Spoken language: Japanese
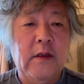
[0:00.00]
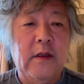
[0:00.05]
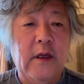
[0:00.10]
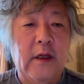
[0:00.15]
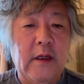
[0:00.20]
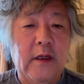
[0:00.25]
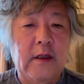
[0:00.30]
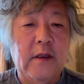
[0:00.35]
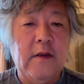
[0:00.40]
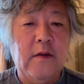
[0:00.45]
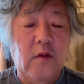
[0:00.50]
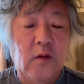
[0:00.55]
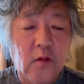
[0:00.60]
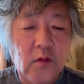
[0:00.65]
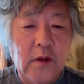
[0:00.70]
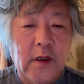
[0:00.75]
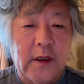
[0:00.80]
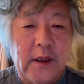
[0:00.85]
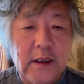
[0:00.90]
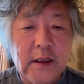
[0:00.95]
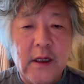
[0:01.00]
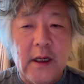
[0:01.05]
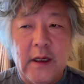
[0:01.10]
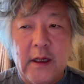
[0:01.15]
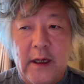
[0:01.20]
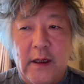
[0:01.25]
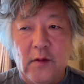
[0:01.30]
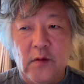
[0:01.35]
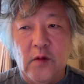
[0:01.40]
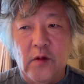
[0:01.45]
で、その方がな
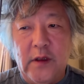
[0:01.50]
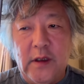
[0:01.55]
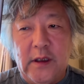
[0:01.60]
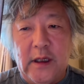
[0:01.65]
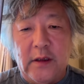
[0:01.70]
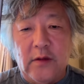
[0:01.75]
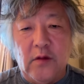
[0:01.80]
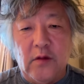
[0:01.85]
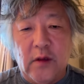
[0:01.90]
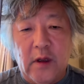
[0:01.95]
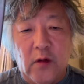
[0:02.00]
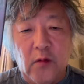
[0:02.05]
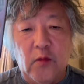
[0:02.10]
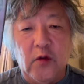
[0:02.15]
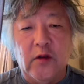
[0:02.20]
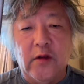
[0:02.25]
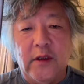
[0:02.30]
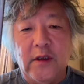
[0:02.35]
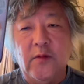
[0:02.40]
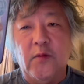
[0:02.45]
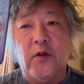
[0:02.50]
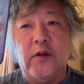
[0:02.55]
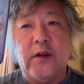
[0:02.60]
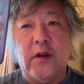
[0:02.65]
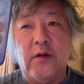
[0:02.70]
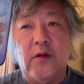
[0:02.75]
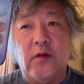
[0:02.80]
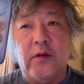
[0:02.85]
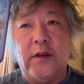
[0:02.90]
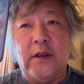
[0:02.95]
ぜあのいいかっていうと、あの僕いつも言っ
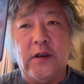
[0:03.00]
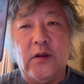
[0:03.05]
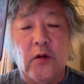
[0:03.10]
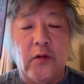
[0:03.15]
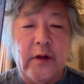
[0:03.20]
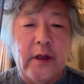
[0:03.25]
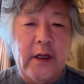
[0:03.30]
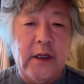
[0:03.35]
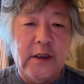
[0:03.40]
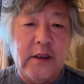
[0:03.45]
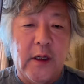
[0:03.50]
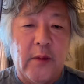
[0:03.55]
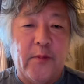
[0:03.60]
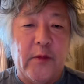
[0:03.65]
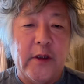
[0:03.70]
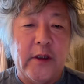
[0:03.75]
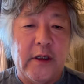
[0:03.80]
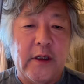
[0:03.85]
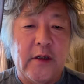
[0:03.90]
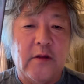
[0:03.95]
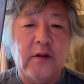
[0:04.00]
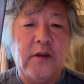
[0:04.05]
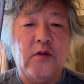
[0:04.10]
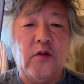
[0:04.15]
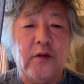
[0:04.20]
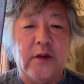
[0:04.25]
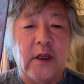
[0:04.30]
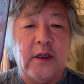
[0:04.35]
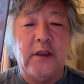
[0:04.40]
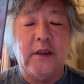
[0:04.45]
てるように、人の話やっぱり聞く
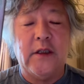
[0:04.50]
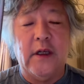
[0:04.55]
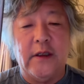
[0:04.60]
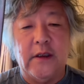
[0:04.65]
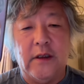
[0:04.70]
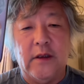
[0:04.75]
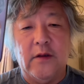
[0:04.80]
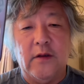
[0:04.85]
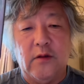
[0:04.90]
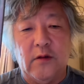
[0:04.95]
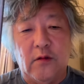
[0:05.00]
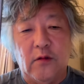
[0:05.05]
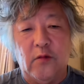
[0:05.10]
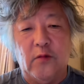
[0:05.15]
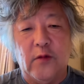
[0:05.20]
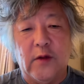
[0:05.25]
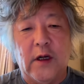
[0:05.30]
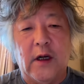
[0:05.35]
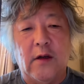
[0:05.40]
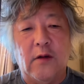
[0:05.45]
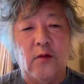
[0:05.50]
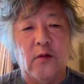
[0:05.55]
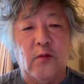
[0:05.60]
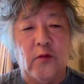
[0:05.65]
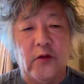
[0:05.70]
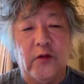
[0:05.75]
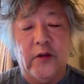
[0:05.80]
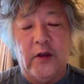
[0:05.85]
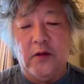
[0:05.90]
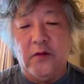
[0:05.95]
人になりたいっと僕は
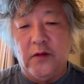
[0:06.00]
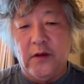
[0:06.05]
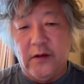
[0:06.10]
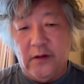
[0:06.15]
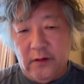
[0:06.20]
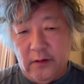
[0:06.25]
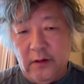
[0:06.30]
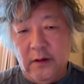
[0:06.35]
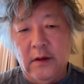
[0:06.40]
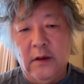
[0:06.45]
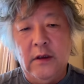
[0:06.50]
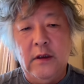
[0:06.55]
思ってるんです。